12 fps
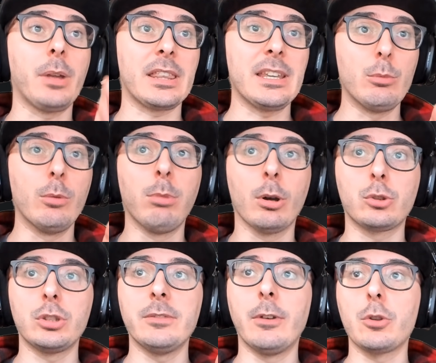perdiamo un
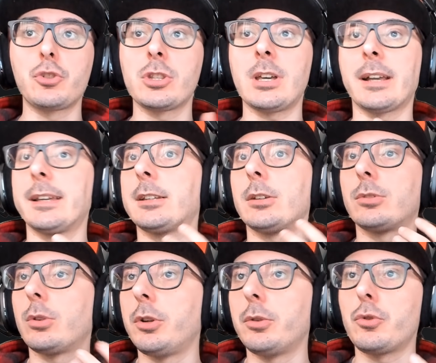botto di velocità che
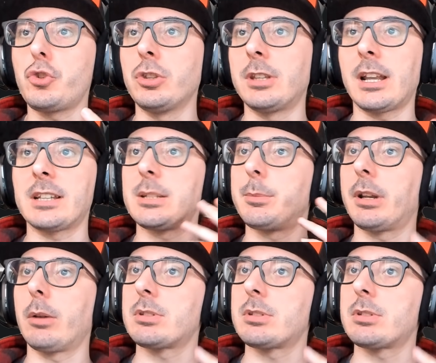tanto a noi non ci interessa perché